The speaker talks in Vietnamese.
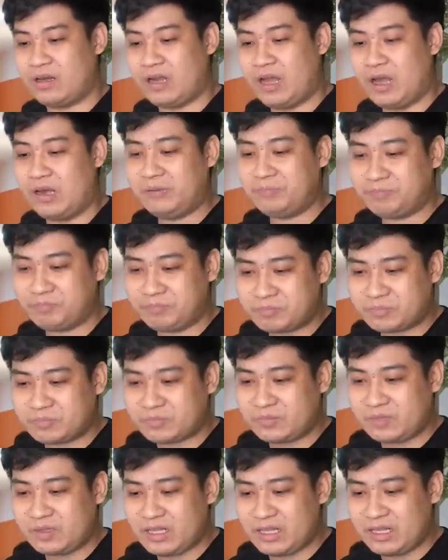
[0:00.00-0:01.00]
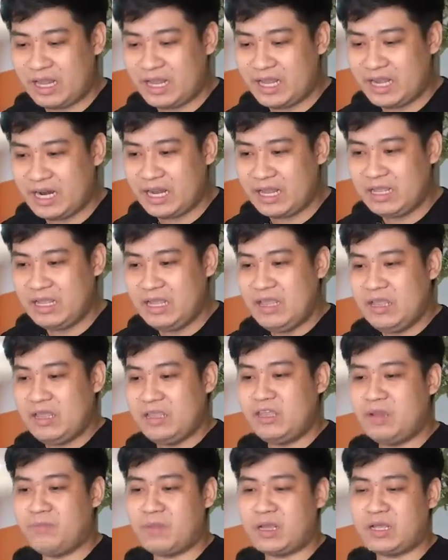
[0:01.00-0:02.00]
đó thì đó
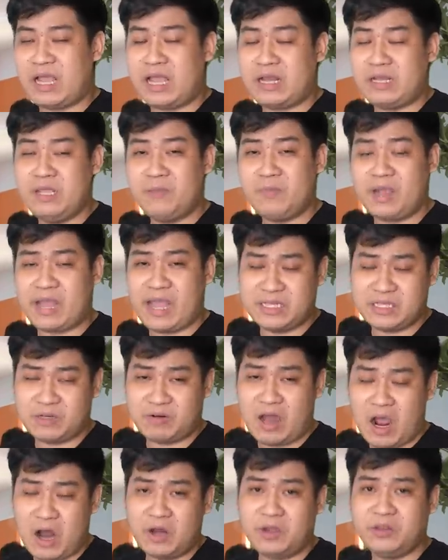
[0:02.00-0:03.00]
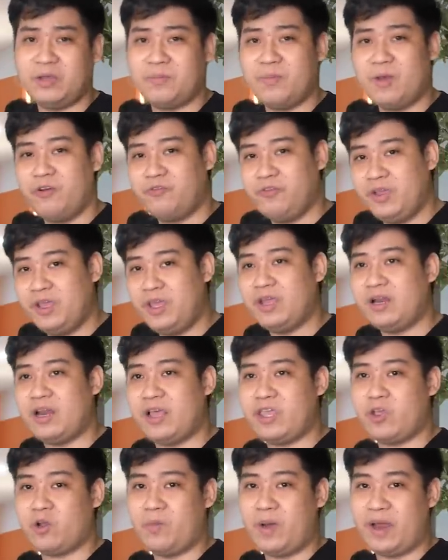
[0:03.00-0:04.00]
nhưng mà nhưng mà ngay sau đó đó thì bên phía
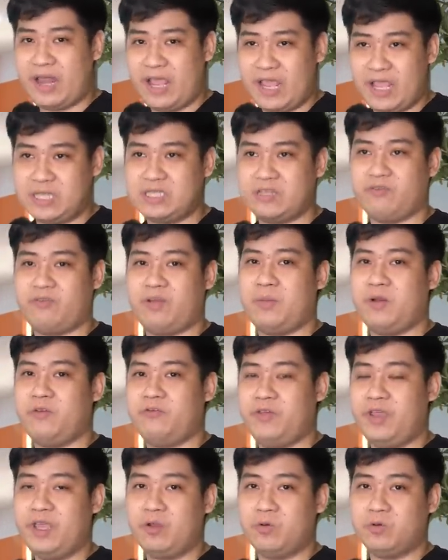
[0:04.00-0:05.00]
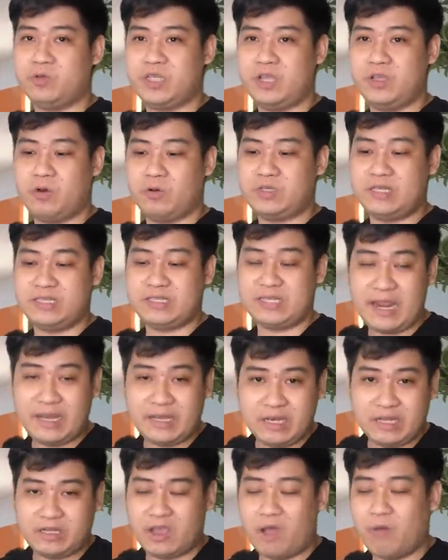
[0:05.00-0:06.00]
đại diện của Binance và bên phía của CEO CZ
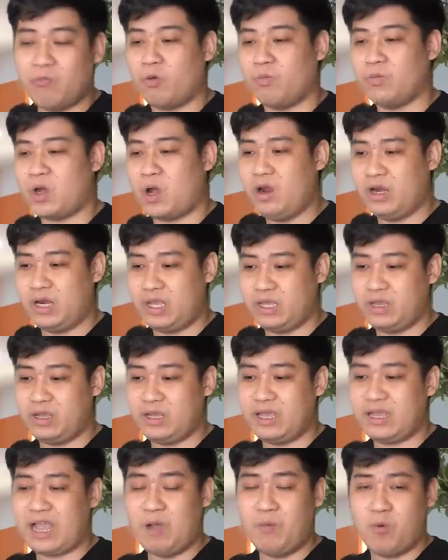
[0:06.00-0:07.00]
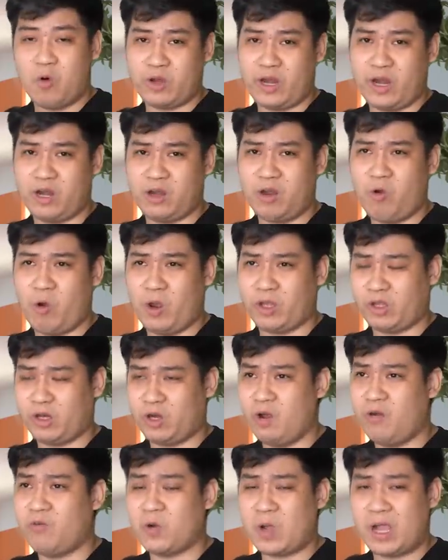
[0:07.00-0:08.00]
đó thì ông cũng nói là những cái cáo buộc này là nó hoàn
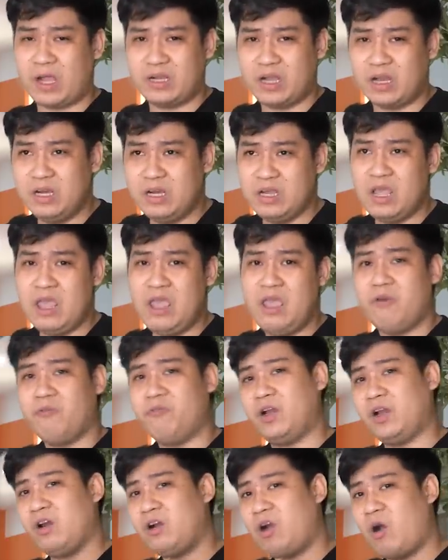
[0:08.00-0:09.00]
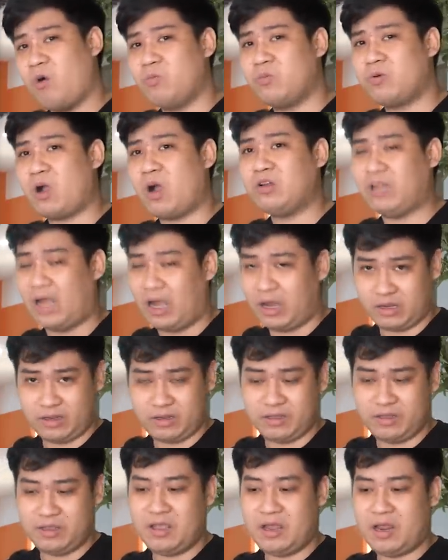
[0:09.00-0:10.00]
toàn nó vô căn cứ và nó không có thật
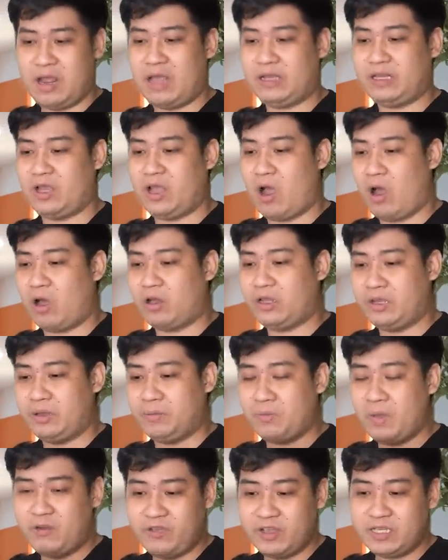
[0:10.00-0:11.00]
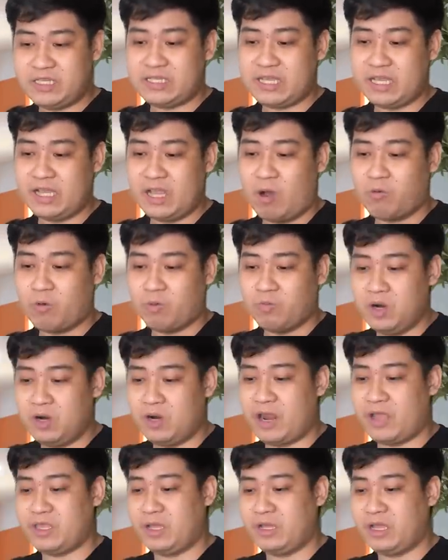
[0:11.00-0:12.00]
ha thì họ thì bên phía CZ thì ông cũng
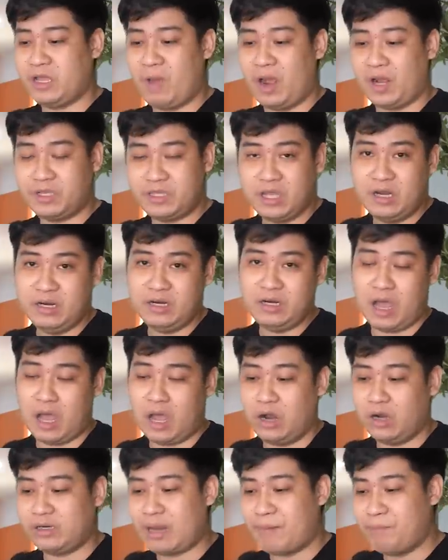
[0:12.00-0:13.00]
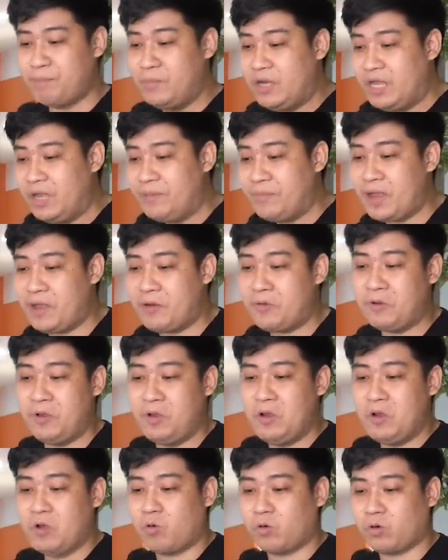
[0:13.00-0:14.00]
đưa ra những cái bằng chứng là hơn 50 email
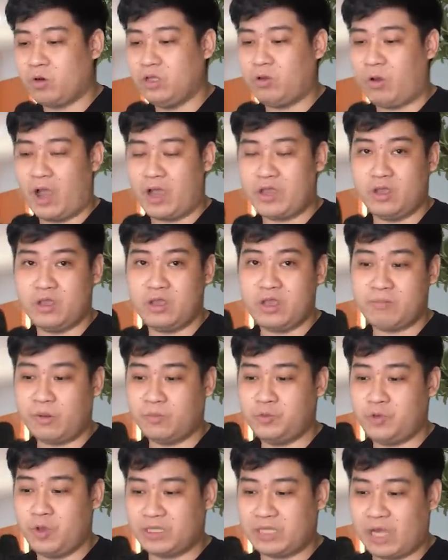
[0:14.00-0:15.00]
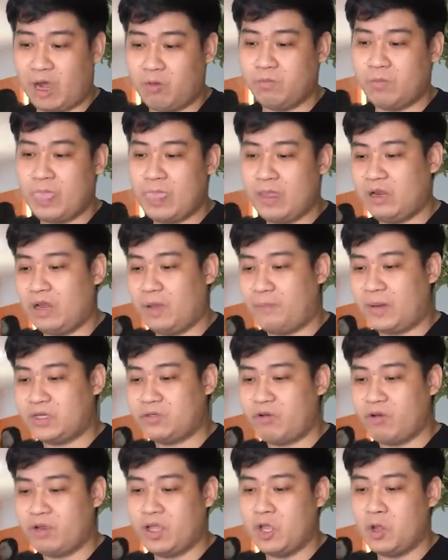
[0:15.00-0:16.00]
cuộc đối thoại giữa giám đốc truyền thông là
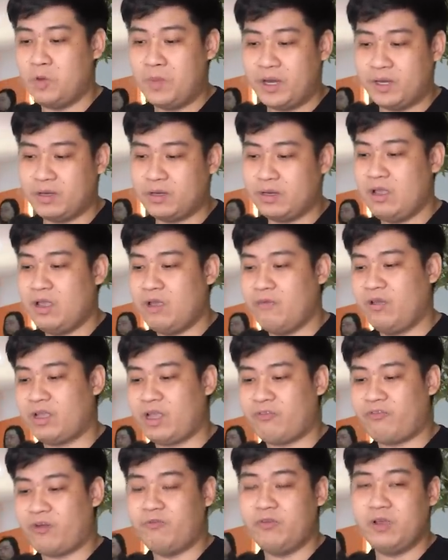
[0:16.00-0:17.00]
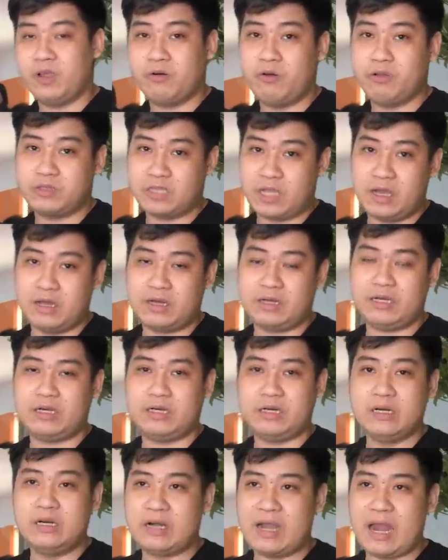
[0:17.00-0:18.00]
Patrick Hillman với các phóng viên Reuters
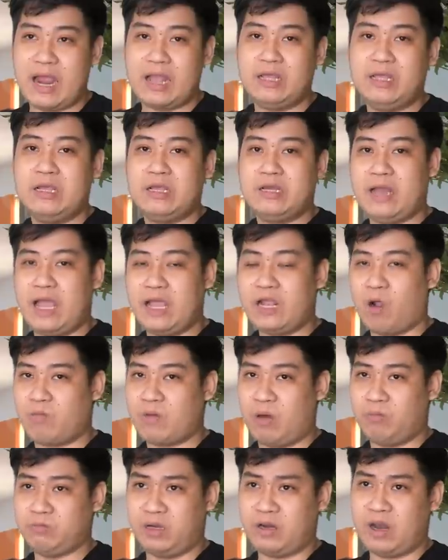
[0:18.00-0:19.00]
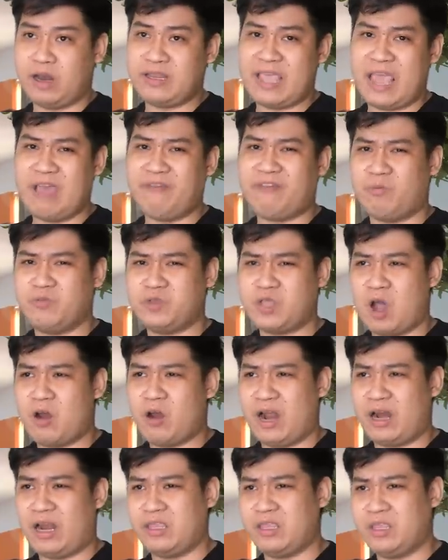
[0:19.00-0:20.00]
đưa ra để cộng đồng tự đánh giá và ông
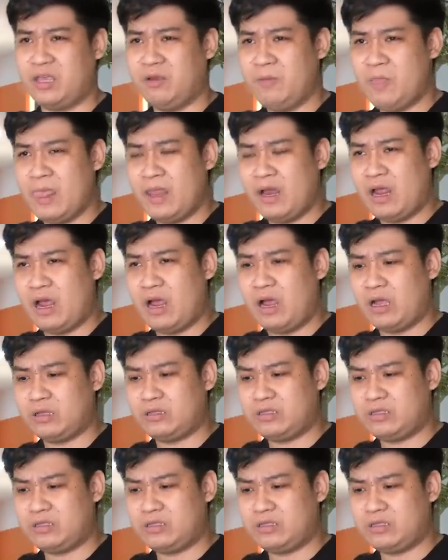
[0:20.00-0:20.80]
cho rằng là những uh,